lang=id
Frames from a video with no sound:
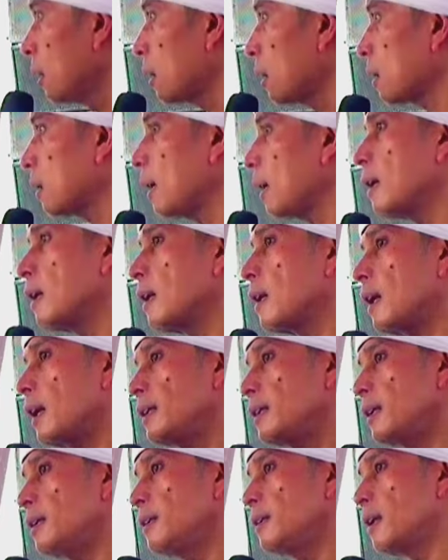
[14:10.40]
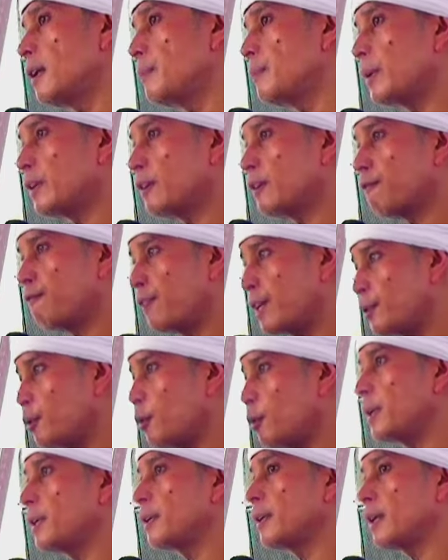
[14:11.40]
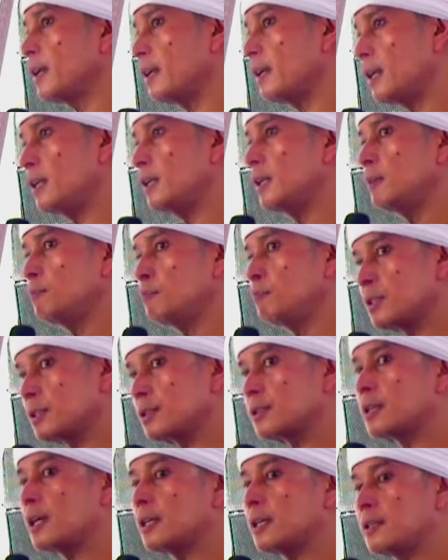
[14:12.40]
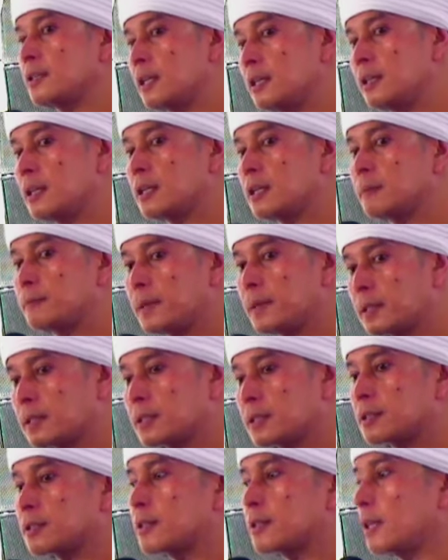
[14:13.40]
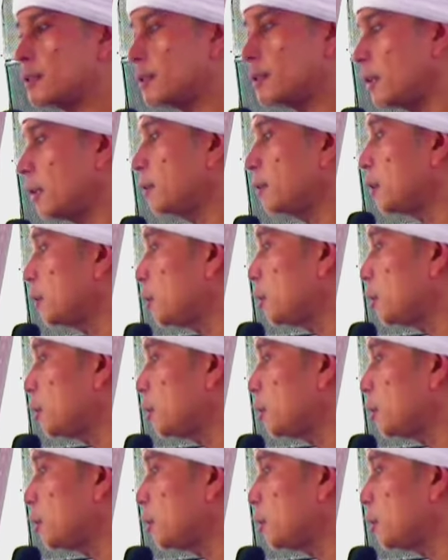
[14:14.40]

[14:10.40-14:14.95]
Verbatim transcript: rangkaian daripada fenomena alam kejadian daripada kejadian di